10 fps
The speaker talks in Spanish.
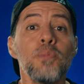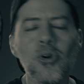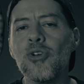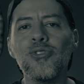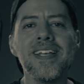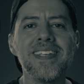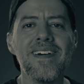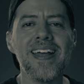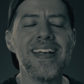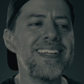porque ustedes que
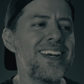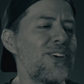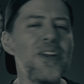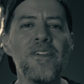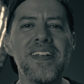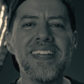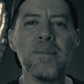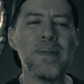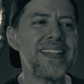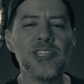van a decir, no, el Fabi
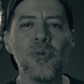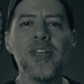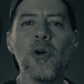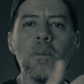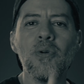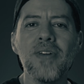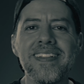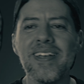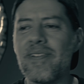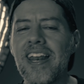tiene plata, eso va y compra un
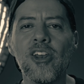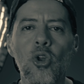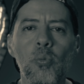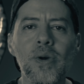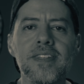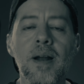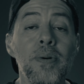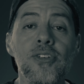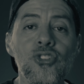lente, viene y nos lo muestra, pues